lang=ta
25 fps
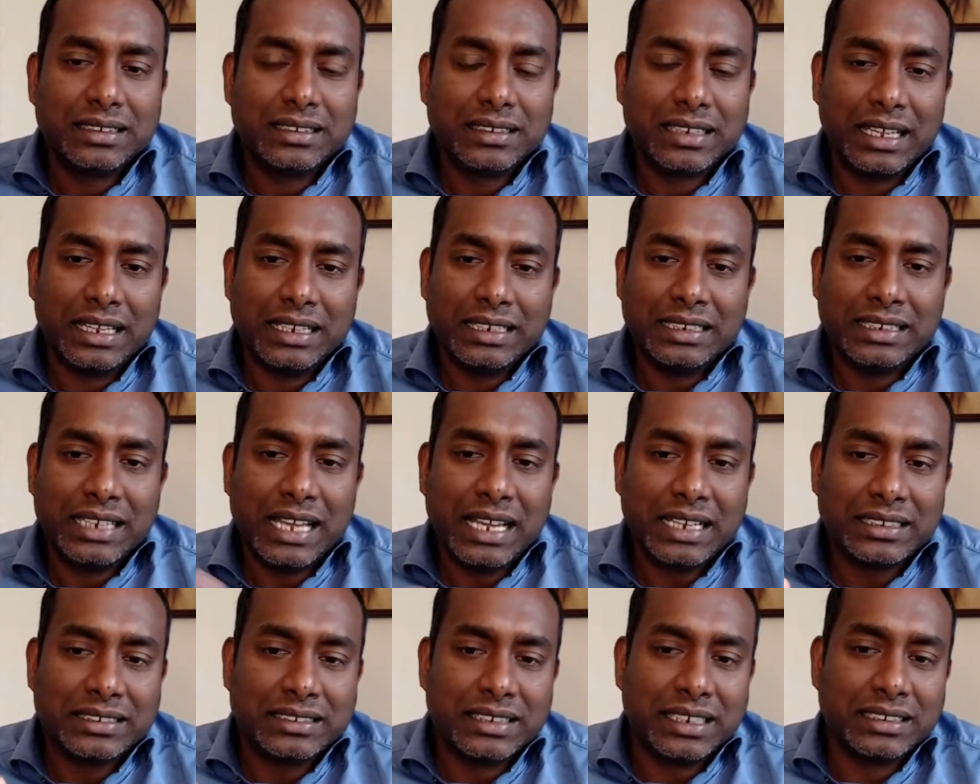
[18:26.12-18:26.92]
இந்த
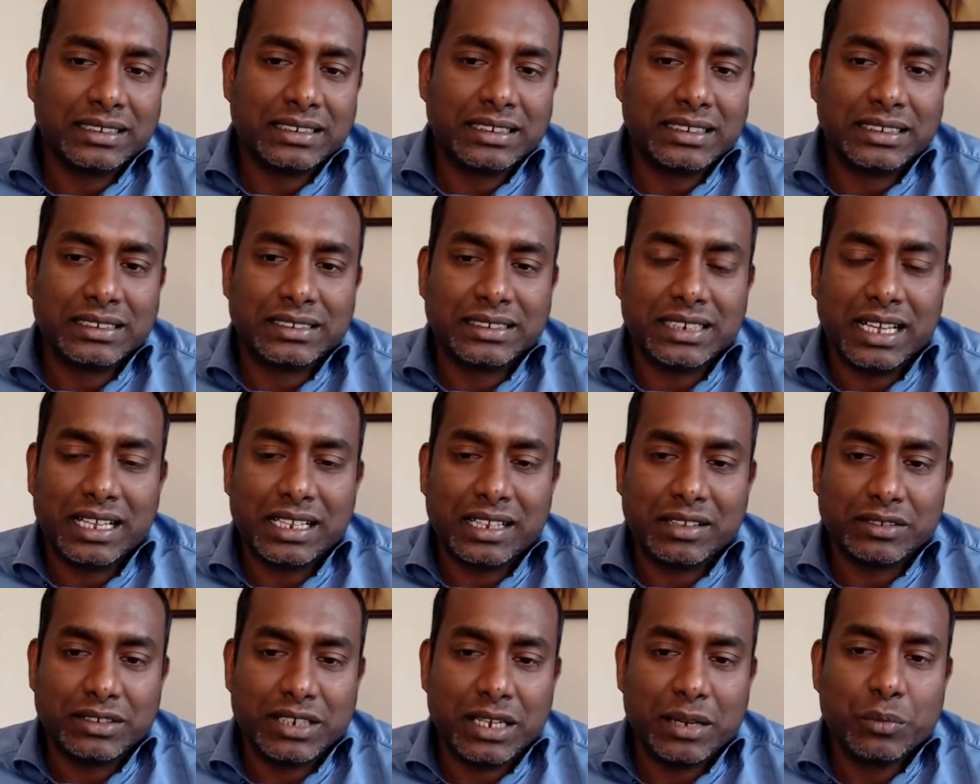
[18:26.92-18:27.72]
இன்ஜெக்ஷன் சிகிச்சை
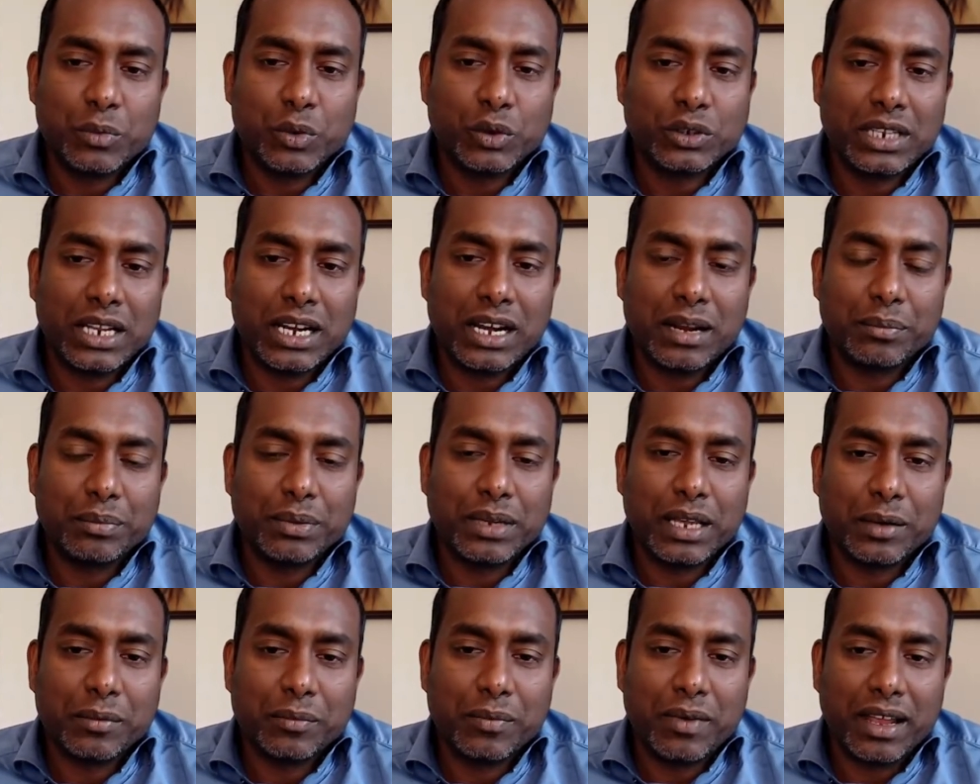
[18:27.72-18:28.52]
அதாவது
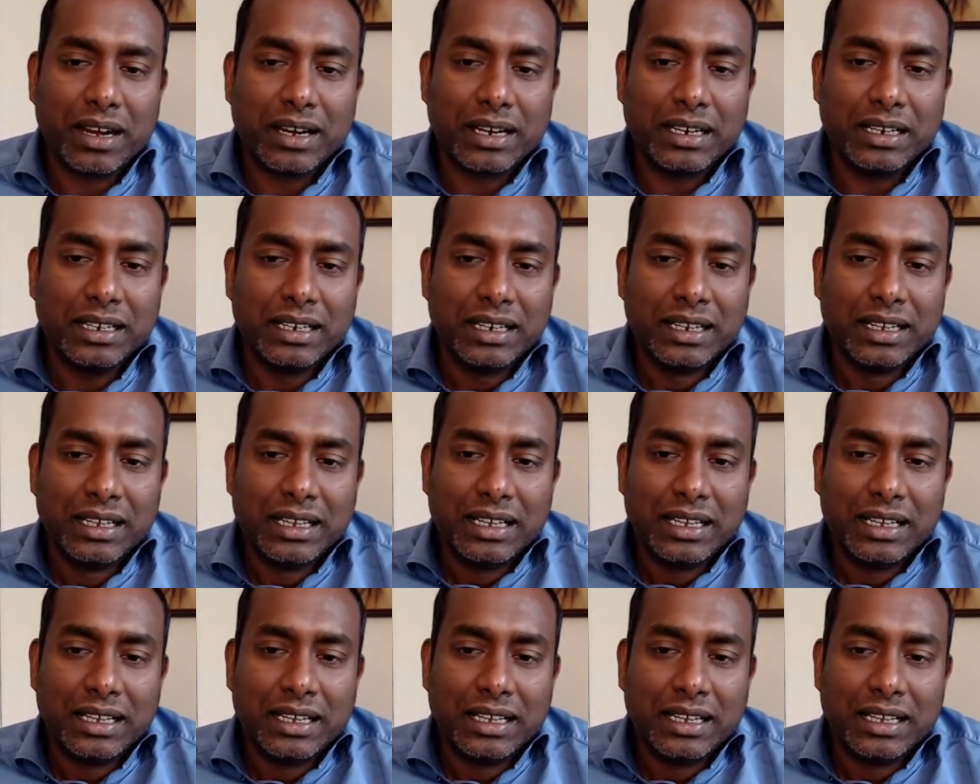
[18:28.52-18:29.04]
ஷீமோதெரப்பி என்பார்கள்